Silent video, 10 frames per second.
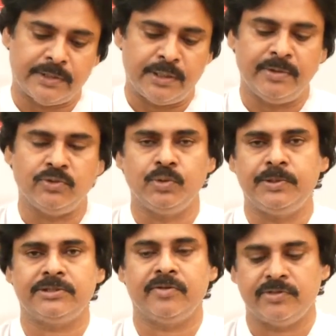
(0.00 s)
దాన్ని మేము
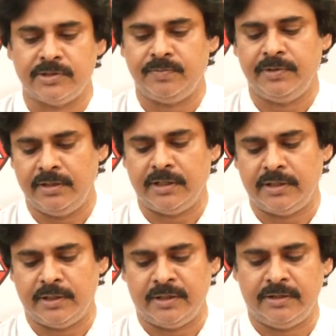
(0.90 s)
చూపిస్తామని చెప్పి
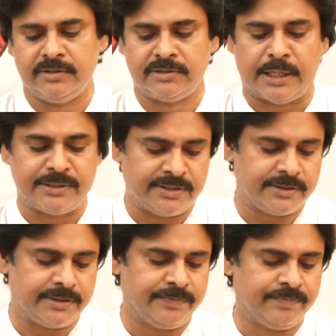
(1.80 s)
ఆయన స్టార్ట్
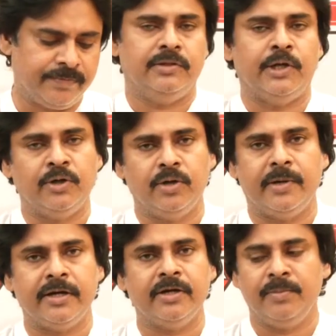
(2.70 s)
చేశారు దాంట్లో
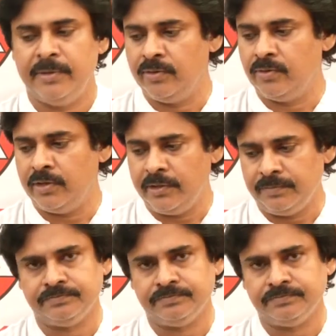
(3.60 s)
భాగంగా మేము కూడా